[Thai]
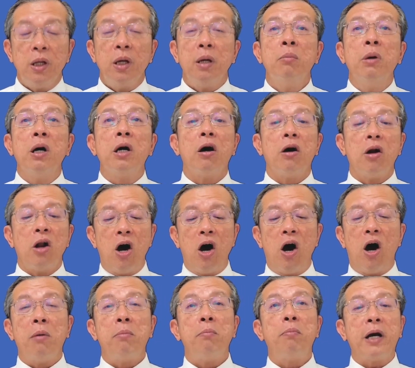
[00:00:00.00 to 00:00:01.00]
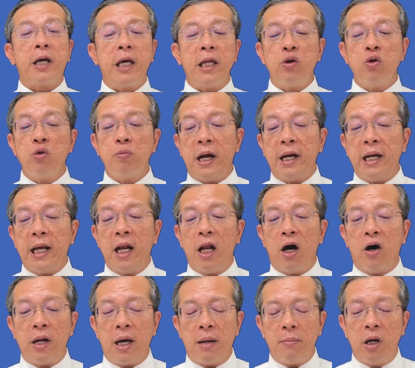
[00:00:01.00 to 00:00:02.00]
เมื่อเราล้อออกพระคริสต์อยู่ภายในเรา
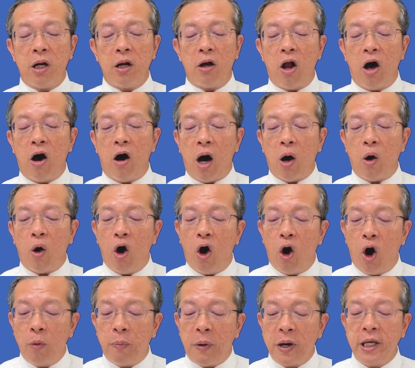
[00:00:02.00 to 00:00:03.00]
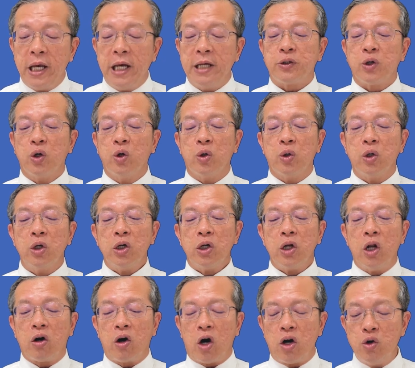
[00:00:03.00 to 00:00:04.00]
นะเมื่อเราล้อออกโอ้ พระเยซู
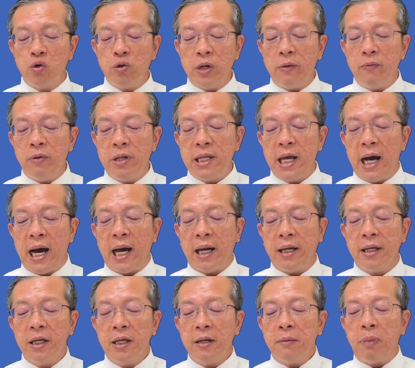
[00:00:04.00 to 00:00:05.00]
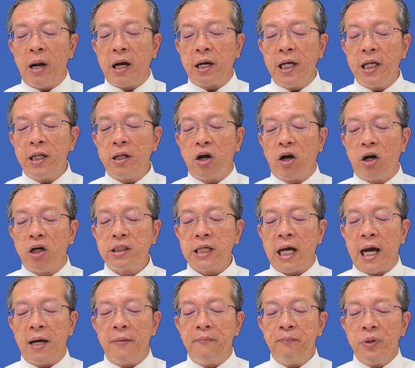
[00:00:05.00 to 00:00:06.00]
เราก็อยู่ในวิญญาณ พระคริสต์ก็
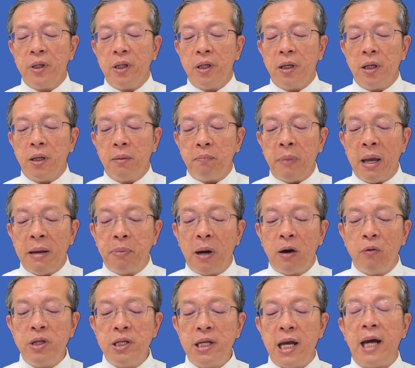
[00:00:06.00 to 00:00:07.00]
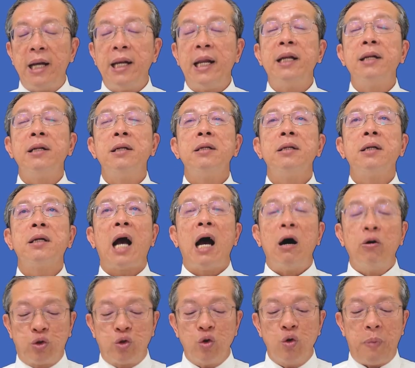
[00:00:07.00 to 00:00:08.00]
จะเป็นพระวิญญาณนั้นเข้า
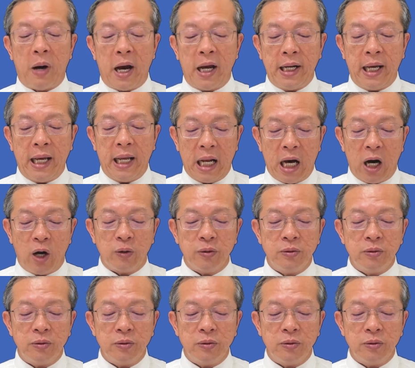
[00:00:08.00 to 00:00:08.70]
สู่ภายในเรา